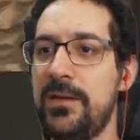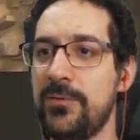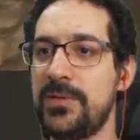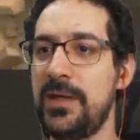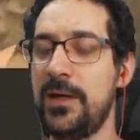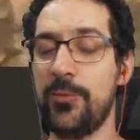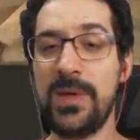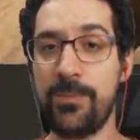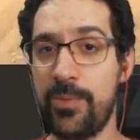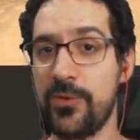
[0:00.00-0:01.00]
não tem nenhuma
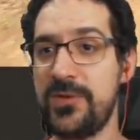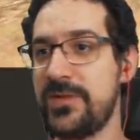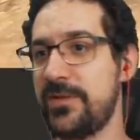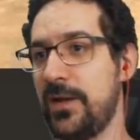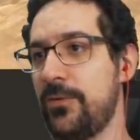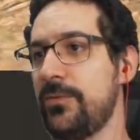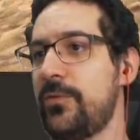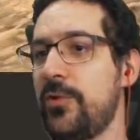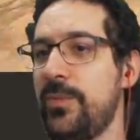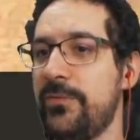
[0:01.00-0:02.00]
imposição
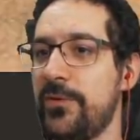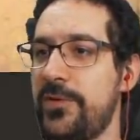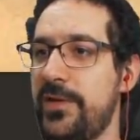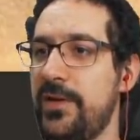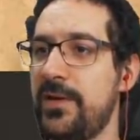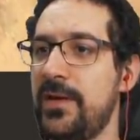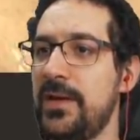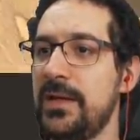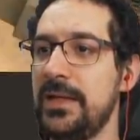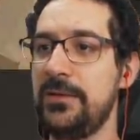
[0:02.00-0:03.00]
sobre você.
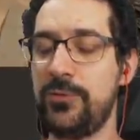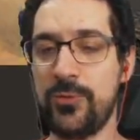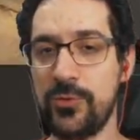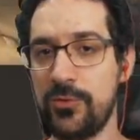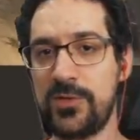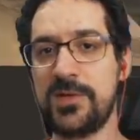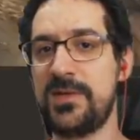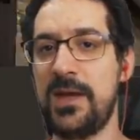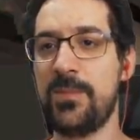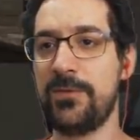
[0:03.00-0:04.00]
E tudo do
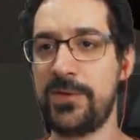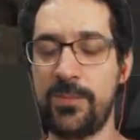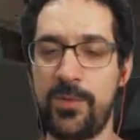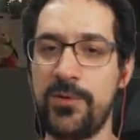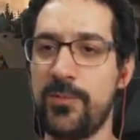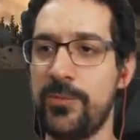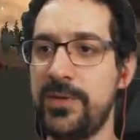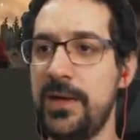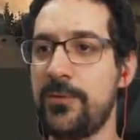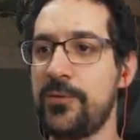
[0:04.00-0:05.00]
sistema você pode
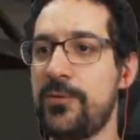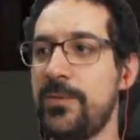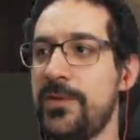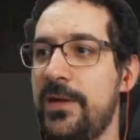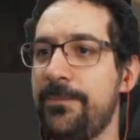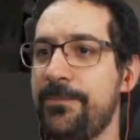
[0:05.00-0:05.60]
mudar e customizar.